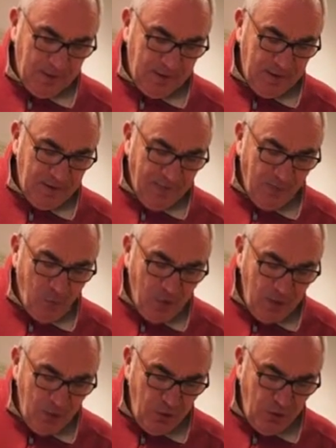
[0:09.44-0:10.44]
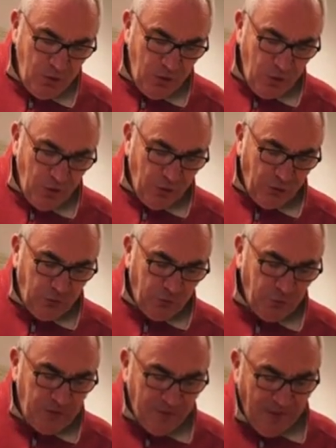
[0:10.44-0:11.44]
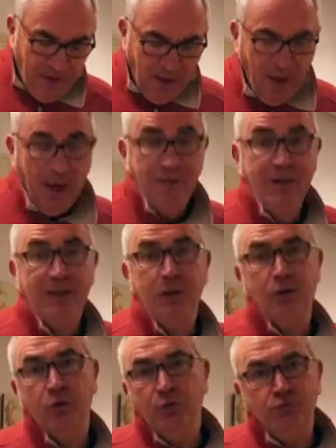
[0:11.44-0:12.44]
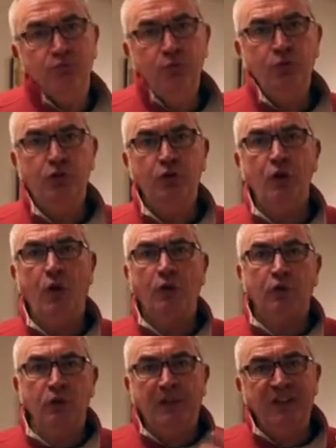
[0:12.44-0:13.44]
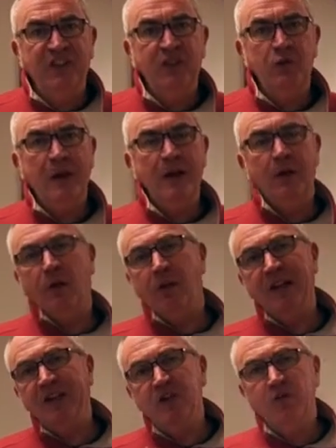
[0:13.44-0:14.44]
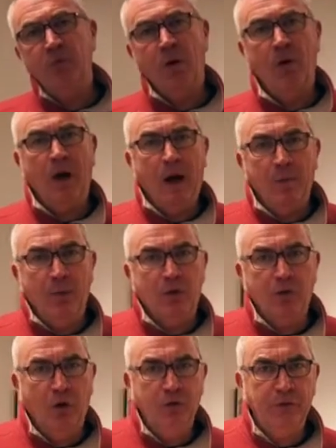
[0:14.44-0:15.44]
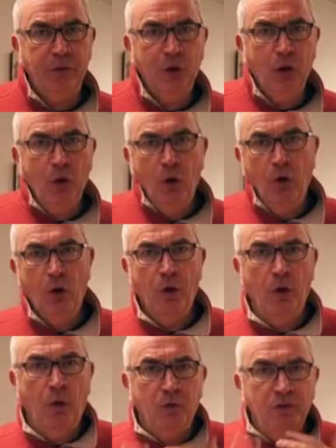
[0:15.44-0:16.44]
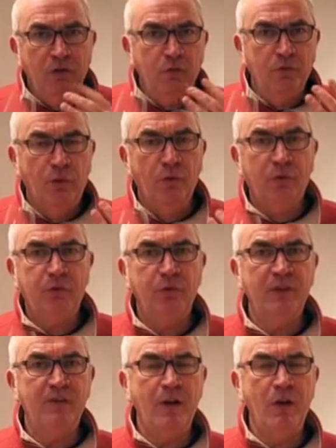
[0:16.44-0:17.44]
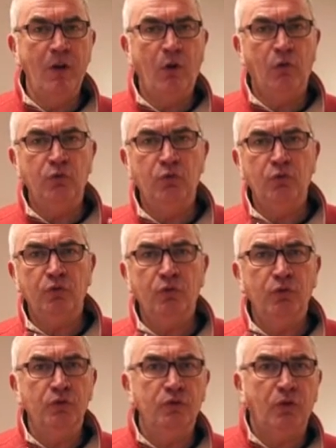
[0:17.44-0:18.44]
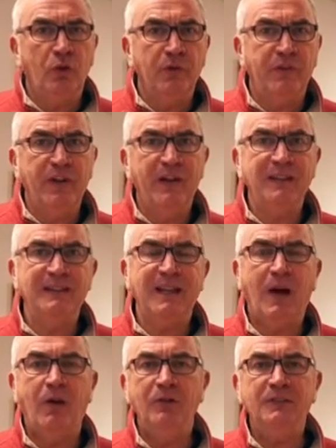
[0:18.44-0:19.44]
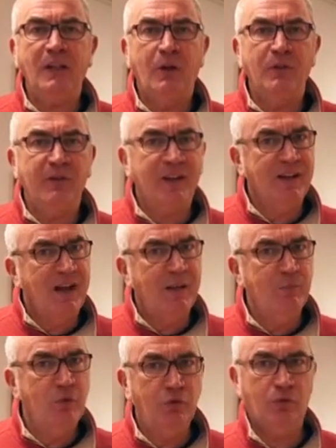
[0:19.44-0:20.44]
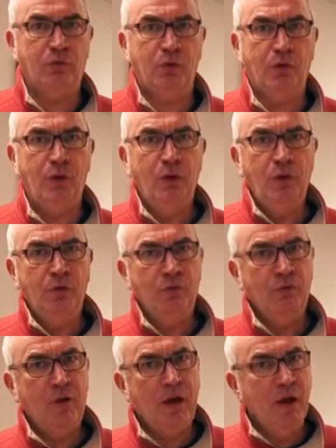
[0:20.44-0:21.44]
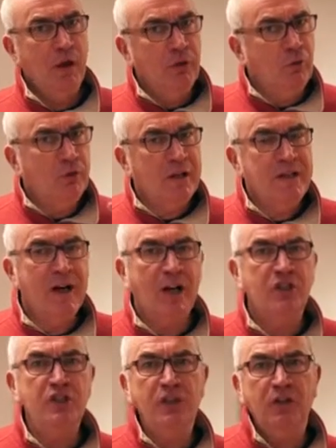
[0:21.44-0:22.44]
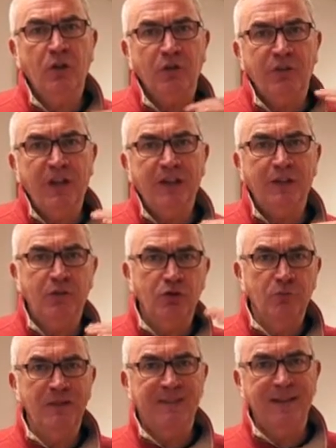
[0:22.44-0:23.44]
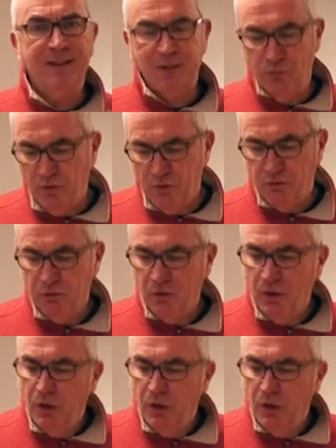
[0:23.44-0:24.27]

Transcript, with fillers: Les vins moelleux sont des vins avec une teneur en sucre résiduel relativement importante. Euh, on est souvent sur des valeurs autour de, 35, 40, 45 grammes de sucre. Donc voilà, donc la hiérarchie étant sec, demi-sec, moelleux.